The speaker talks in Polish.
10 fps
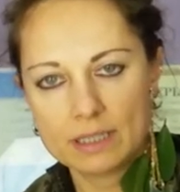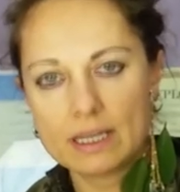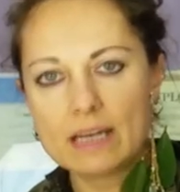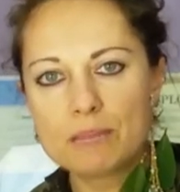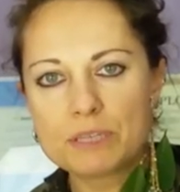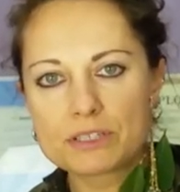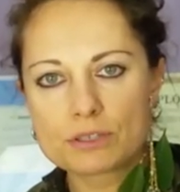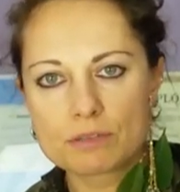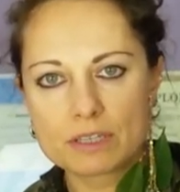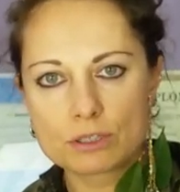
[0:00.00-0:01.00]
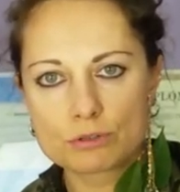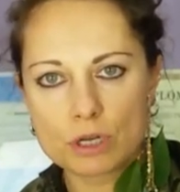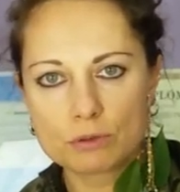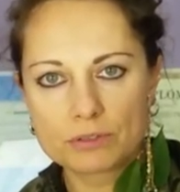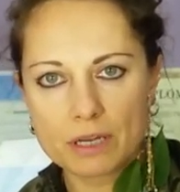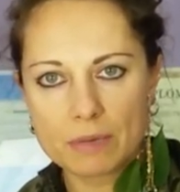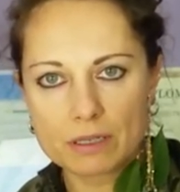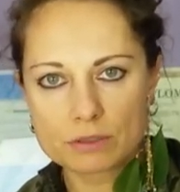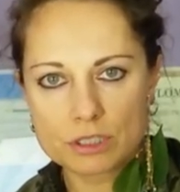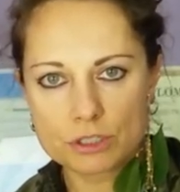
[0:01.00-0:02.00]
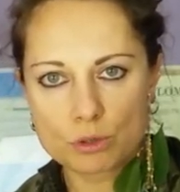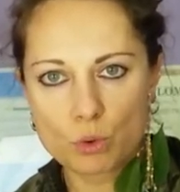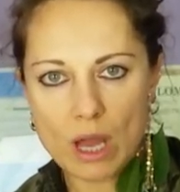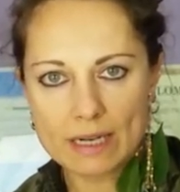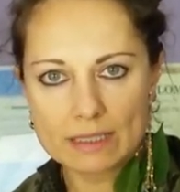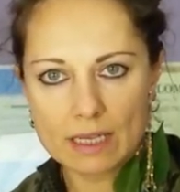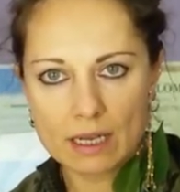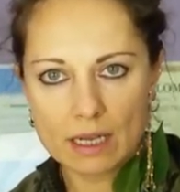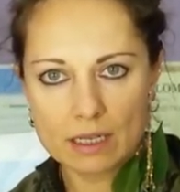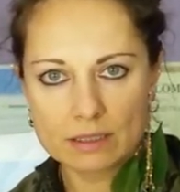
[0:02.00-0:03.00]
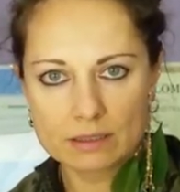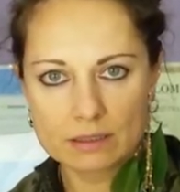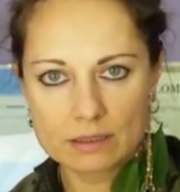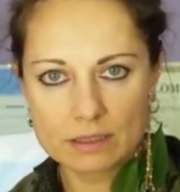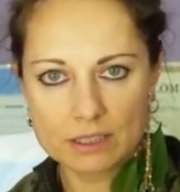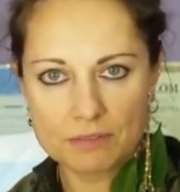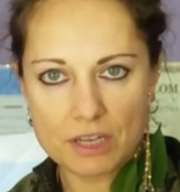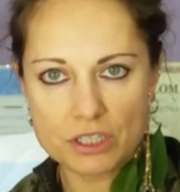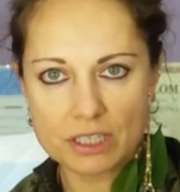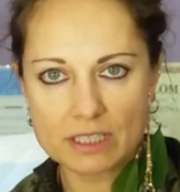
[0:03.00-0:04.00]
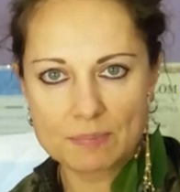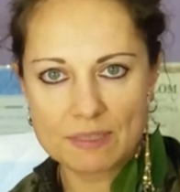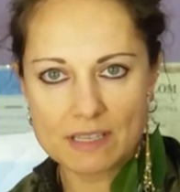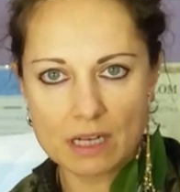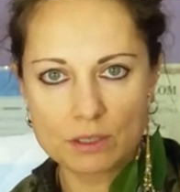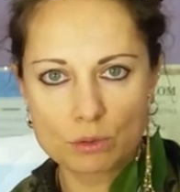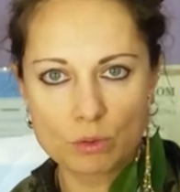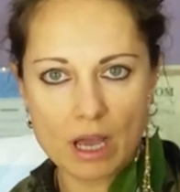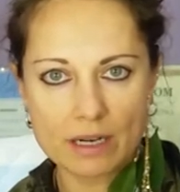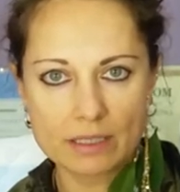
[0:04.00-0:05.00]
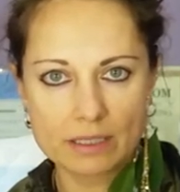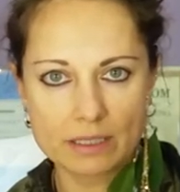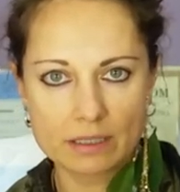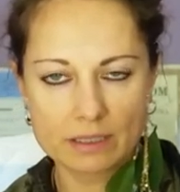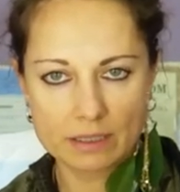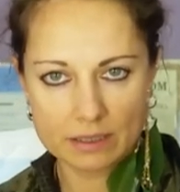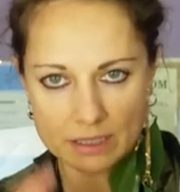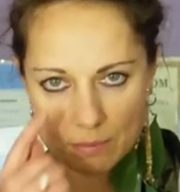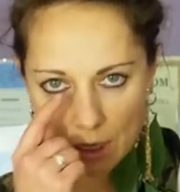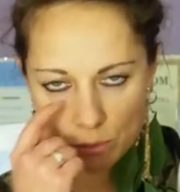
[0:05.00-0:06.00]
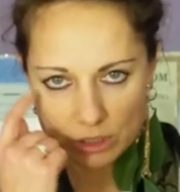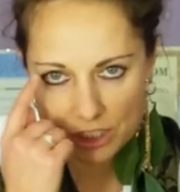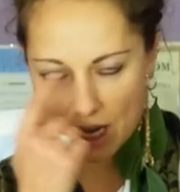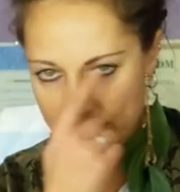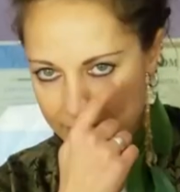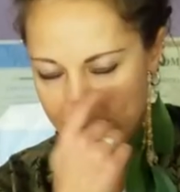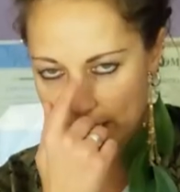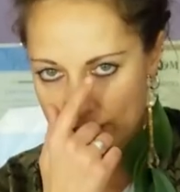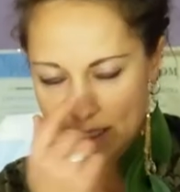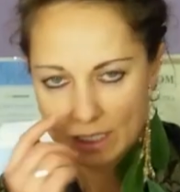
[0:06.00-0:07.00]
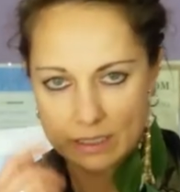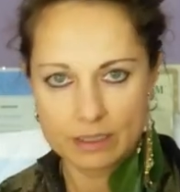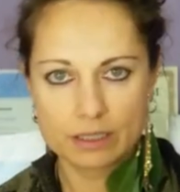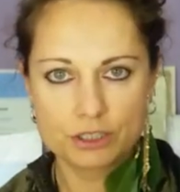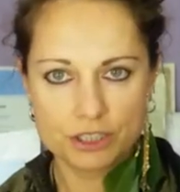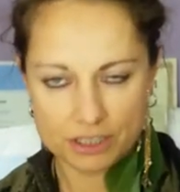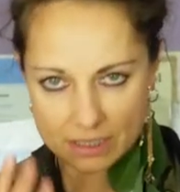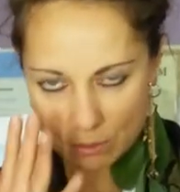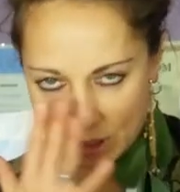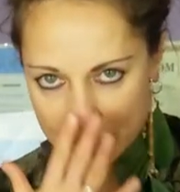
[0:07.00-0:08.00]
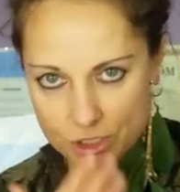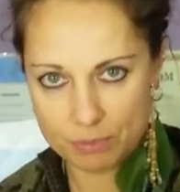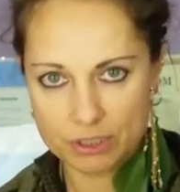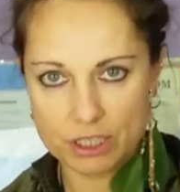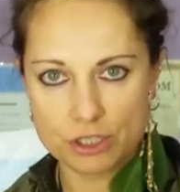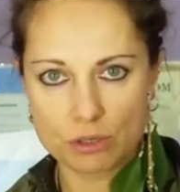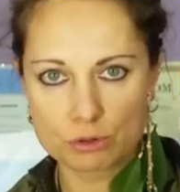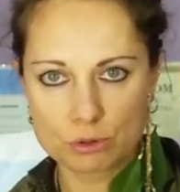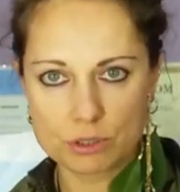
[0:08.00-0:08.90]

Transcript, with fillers: Najlepiej stosować tę żarówkę mając też okulary na, e, na twarzy, takie specjalne okulary, takie malutkie, czarne, gdzie się zakłada, żeby też oczu